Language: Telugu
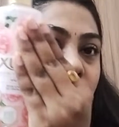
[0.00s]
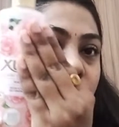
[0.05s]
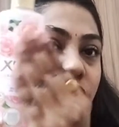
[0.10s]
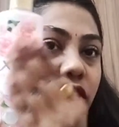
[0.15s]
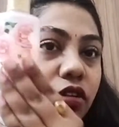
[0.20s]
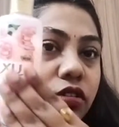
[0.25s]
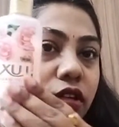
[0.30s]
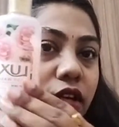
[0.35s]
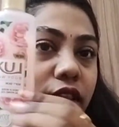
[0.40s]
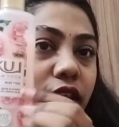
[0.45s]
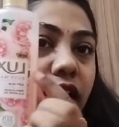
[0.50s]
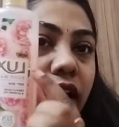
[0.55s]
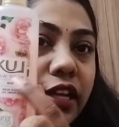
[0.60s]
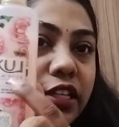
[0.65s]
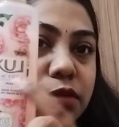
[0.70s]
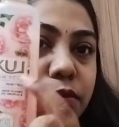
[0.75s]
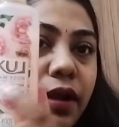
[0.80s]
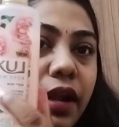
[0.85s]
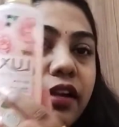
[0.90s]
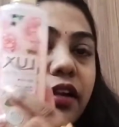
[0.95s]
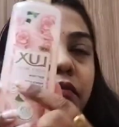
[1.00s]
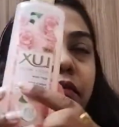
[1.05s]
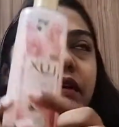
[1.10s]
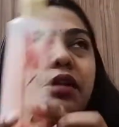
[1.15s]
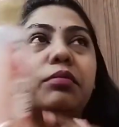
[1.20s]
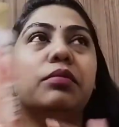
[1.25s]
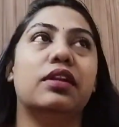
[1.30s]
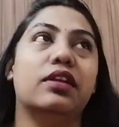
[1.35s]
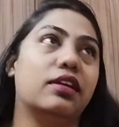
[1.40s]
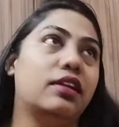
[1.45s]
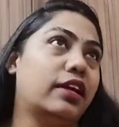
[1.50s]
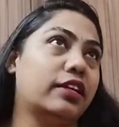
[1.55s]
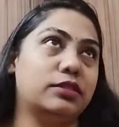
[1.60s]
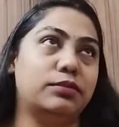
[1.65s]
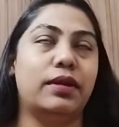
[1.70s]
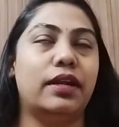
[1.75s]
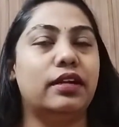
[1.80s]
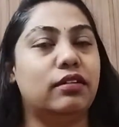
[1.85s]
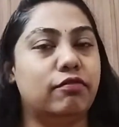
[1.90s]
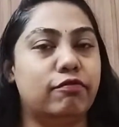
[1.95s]
క్యూట్గా ఉంది కదా లక్స్ బ్రాండ్ అనమాట మనకి లక్స్
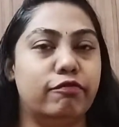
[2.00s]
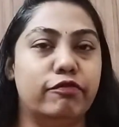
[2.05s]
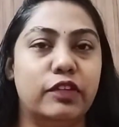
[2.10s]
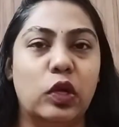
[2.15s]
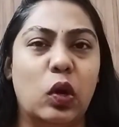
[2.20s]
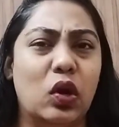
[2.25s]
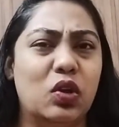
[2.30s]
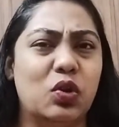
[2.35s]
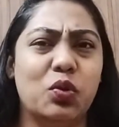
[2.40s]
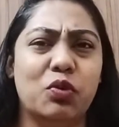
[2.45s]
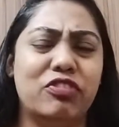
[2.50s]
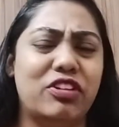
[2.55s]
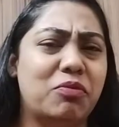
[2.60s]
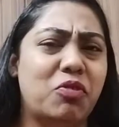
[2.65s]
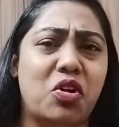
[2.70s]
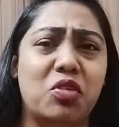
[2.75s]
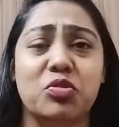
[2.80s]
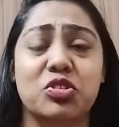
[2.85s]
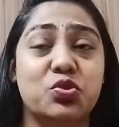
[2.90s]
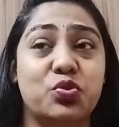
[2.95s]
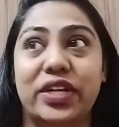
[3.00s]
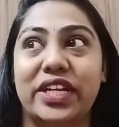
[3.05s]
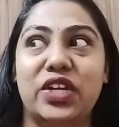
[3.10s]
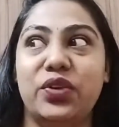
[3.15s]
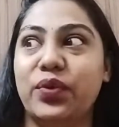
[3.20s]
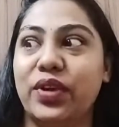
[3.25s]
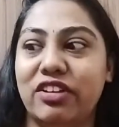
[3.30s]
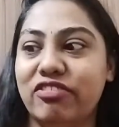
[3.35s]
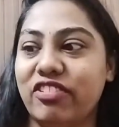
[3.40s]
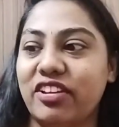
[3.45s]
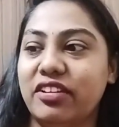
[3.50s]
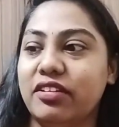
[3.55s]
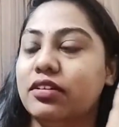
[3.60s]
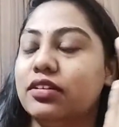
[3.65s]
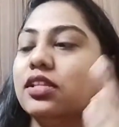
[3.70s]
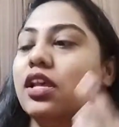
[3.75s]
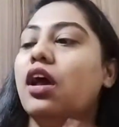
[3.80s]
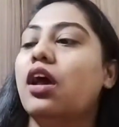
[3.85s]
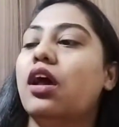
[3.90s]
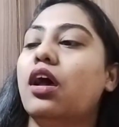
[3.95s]
బ్రాండ్ వి ఆల్ నో ఫ్రమ్ ఆల్మోస్ట్ ట్వంటీ ట్వంటీ ఫైవ్ ఇయర్స్